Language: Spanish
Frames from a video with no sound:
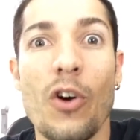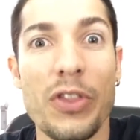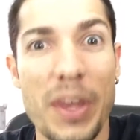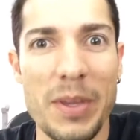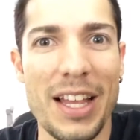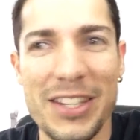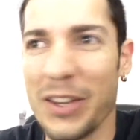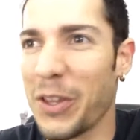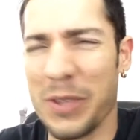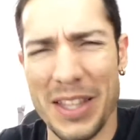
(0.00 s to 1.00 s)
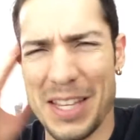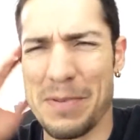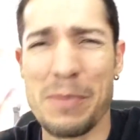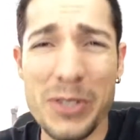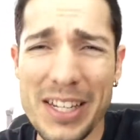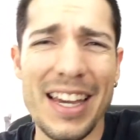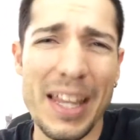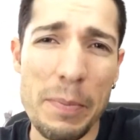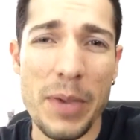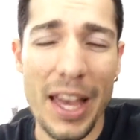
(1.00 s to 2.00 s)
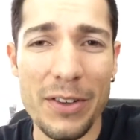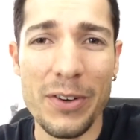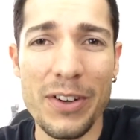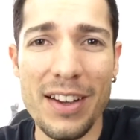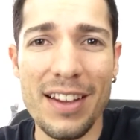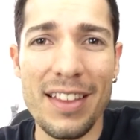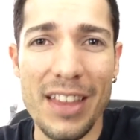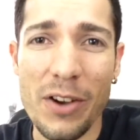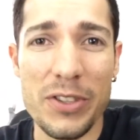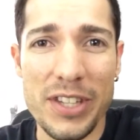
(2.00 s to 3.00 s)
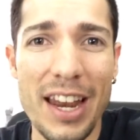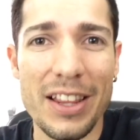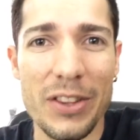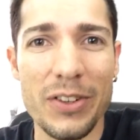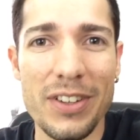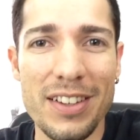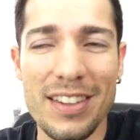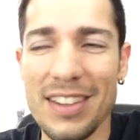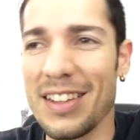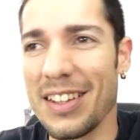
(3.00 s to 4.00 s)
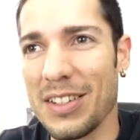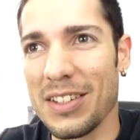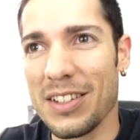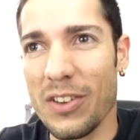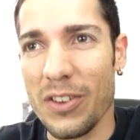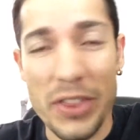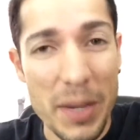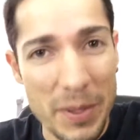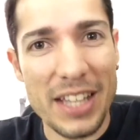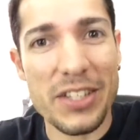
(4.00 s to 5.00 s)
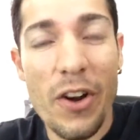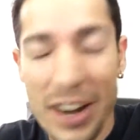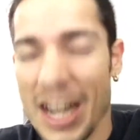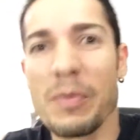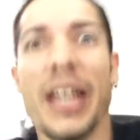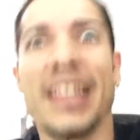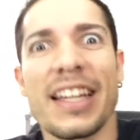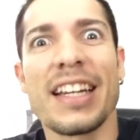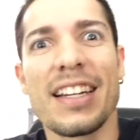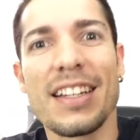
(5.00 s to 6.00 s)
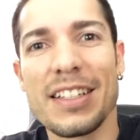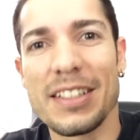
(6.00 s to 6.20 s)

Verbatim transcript: contaminación auditiva. Música de piano, de concierto, contaminación realmente.